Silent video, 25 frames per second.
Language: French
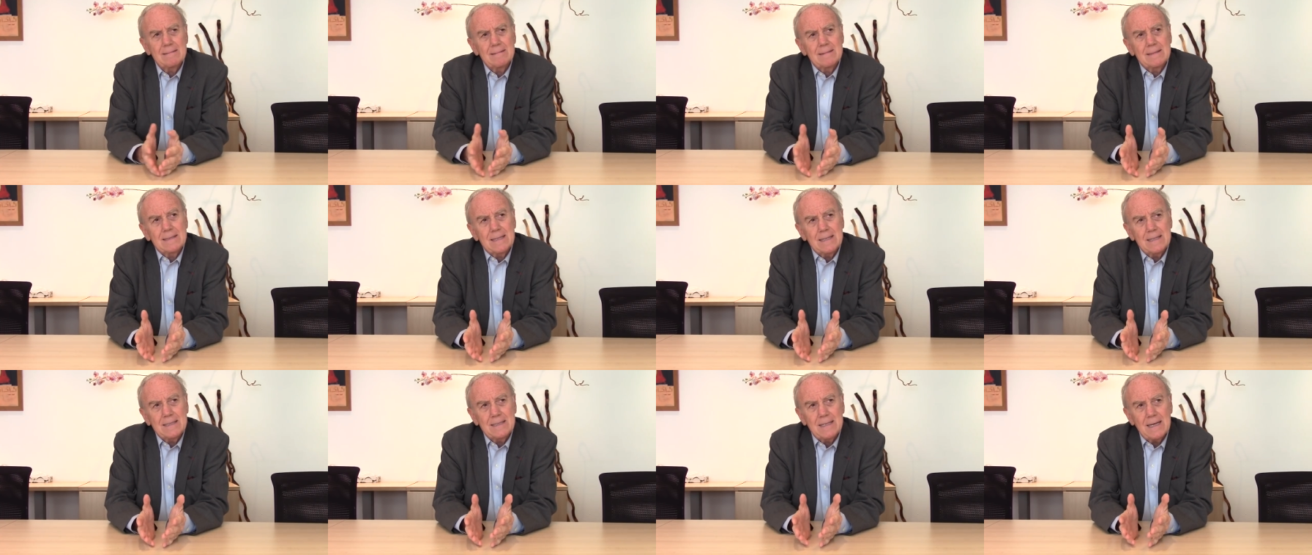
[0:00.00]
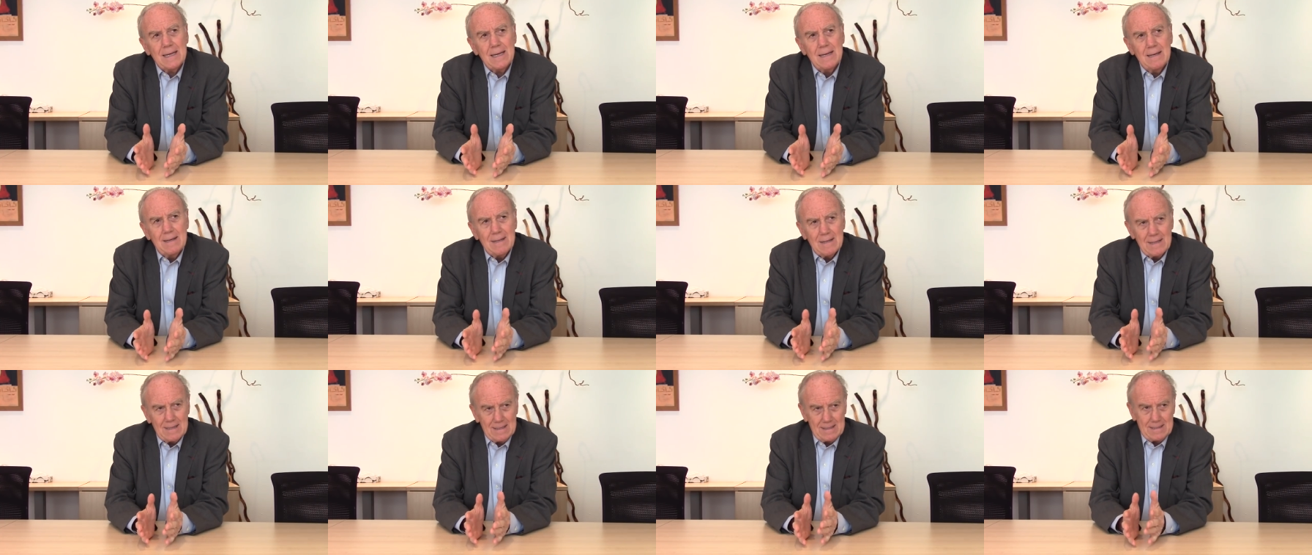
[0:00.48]
c'est
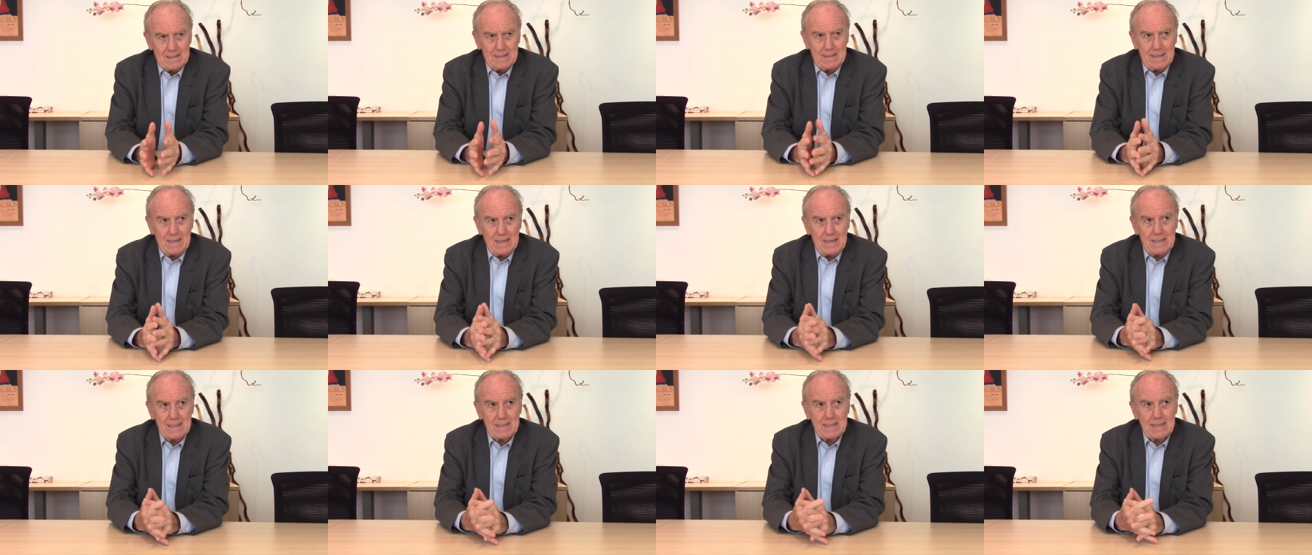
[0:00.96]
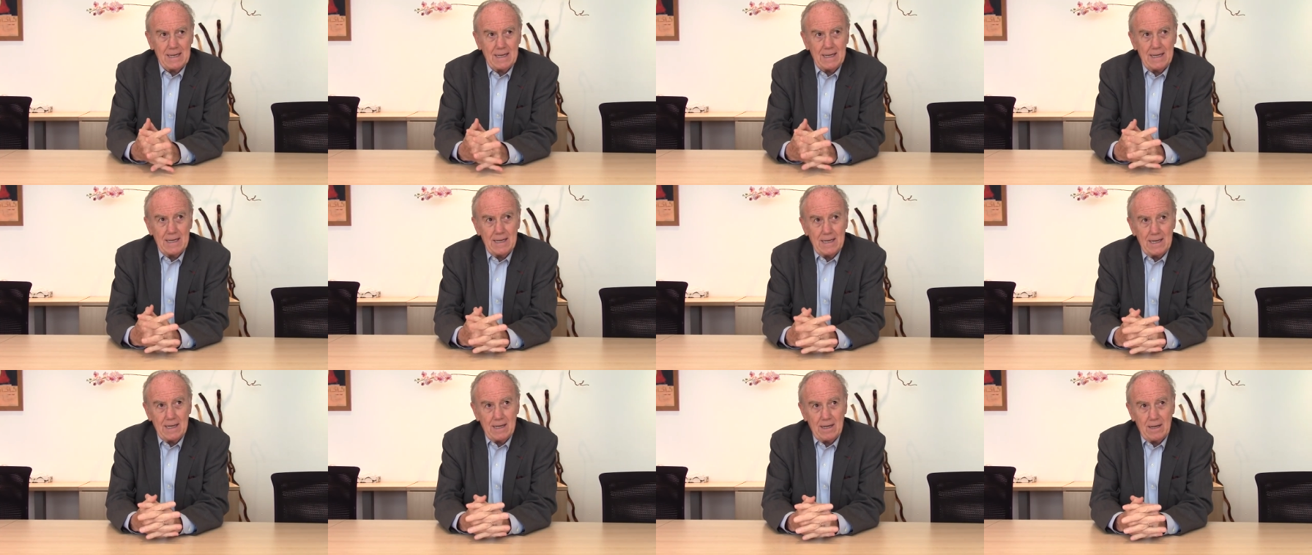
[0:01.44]

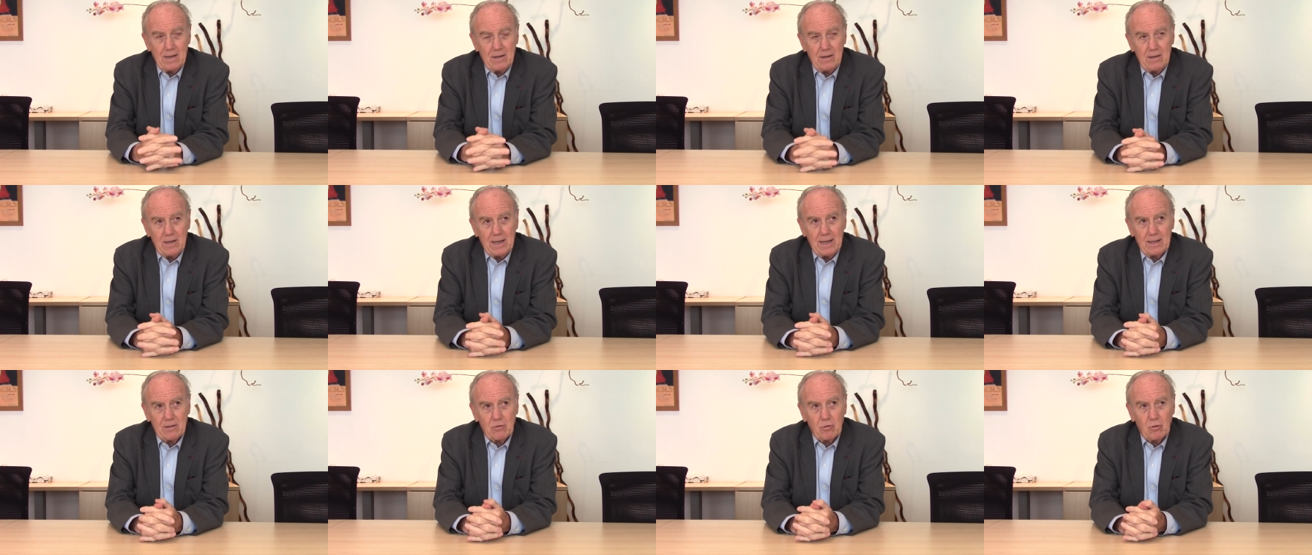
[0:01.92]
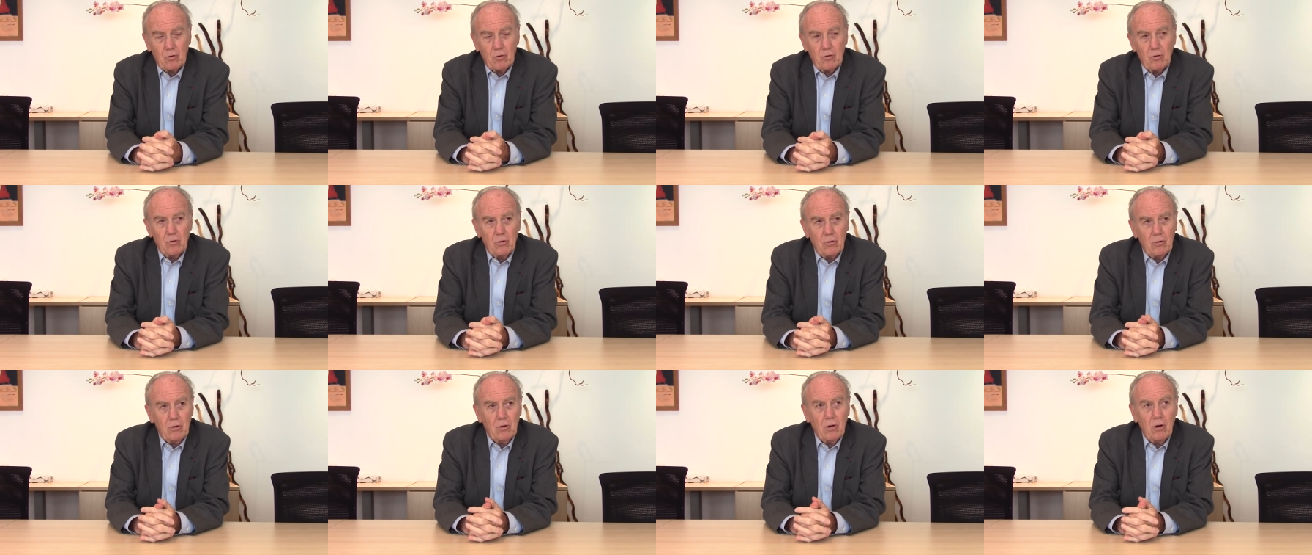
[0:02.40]
essayer
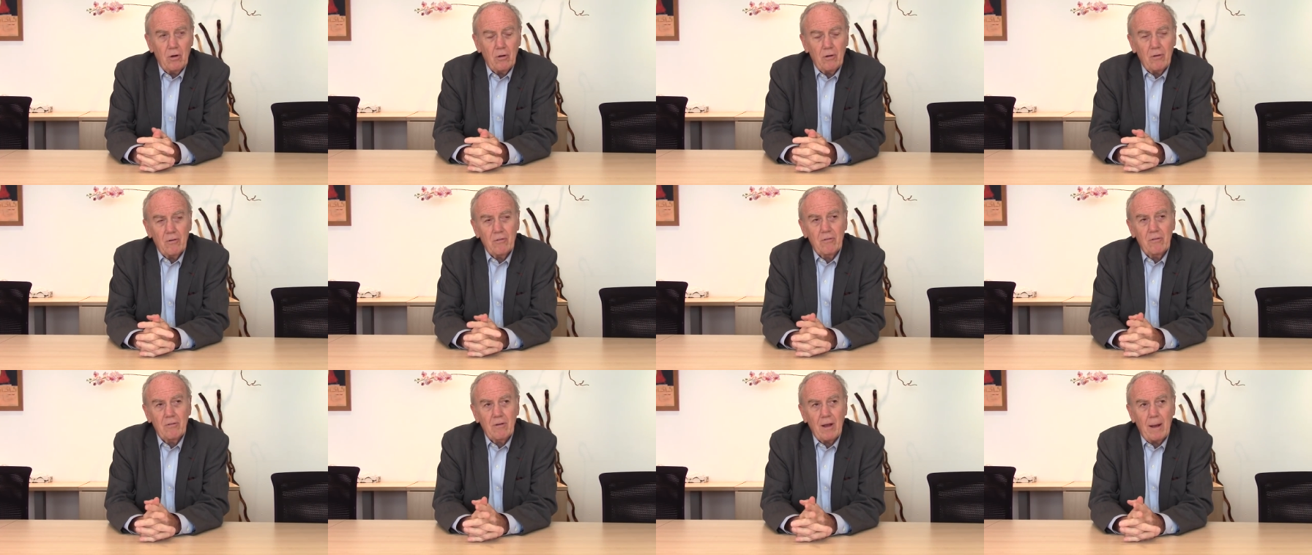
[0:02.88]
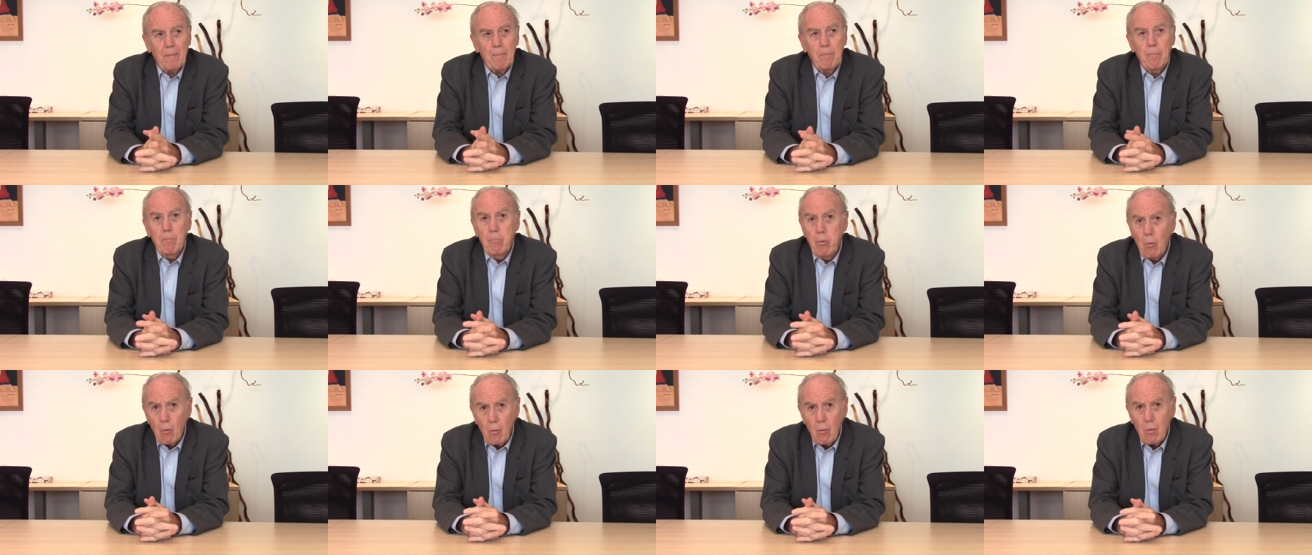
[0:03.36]
d'être dans sa
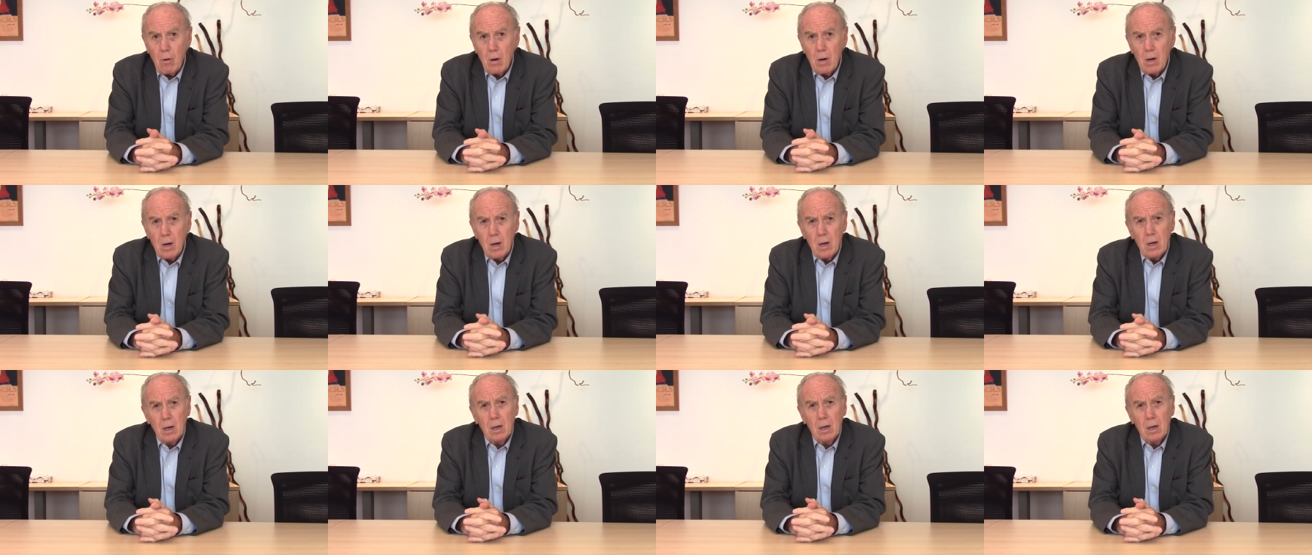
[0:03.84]
peau,